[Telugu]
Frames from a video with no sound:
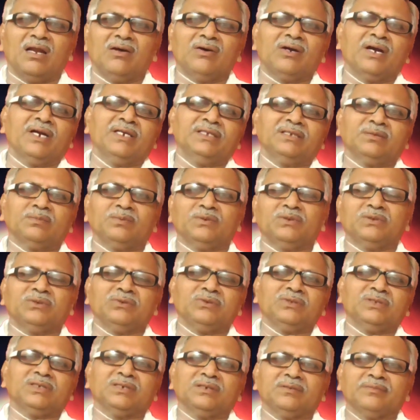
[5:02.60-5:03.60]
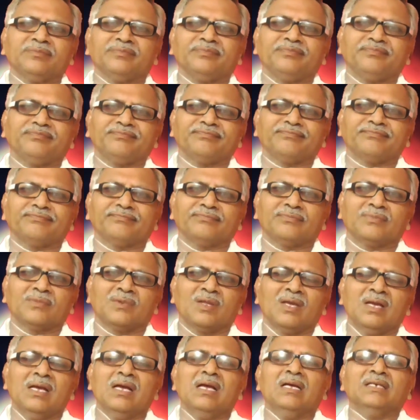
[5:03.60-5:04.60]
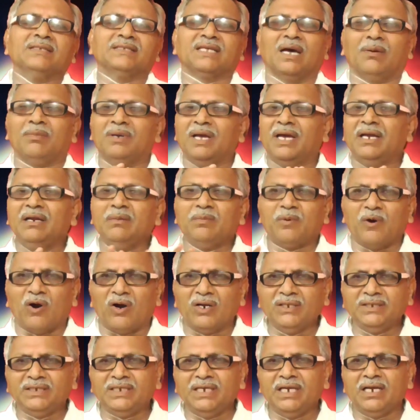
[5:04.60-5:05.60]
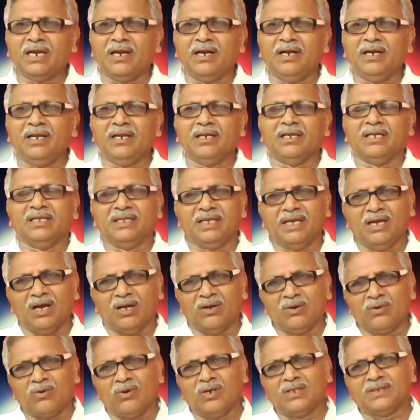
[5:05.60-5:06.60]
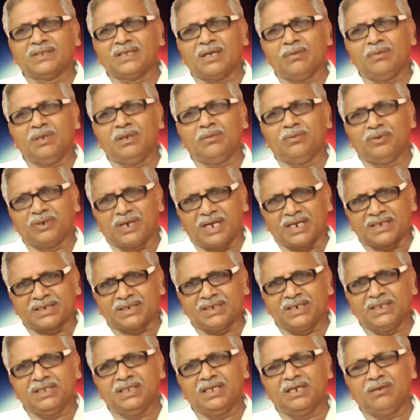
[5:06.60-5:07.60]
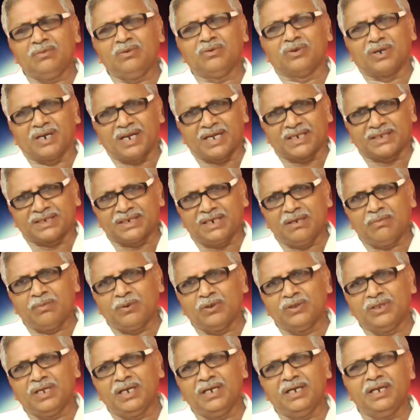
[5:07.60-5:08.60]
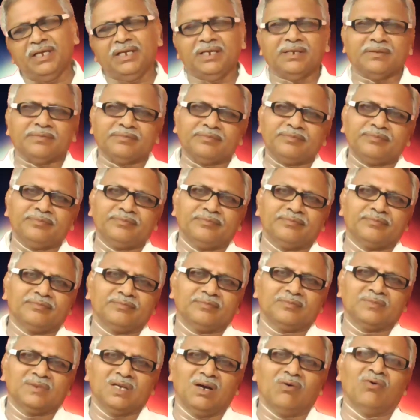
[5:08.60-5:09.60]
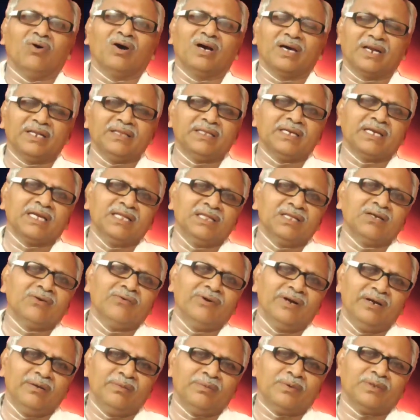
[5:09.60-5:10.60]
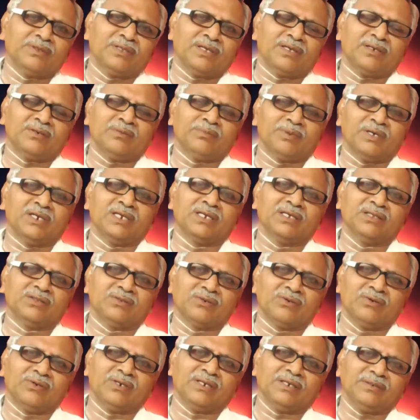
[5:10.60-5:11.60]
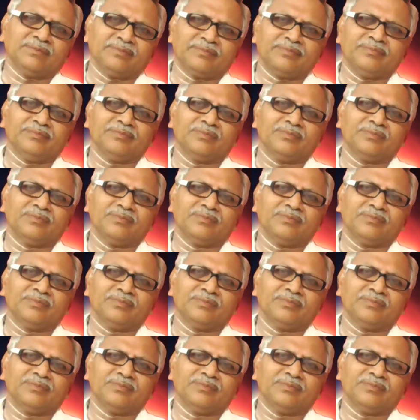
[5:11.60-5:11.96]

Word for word: కాలం గడిచిపోతుంది సమయాన్ని పాడు చేయకండి ఇదే అనుకూల సమయము రక్షణ దినము రక్షణ పొందండి ఉగ్రతకు ఎందుకు వెళ్ళిపోతారు పరిగెత్తుకొని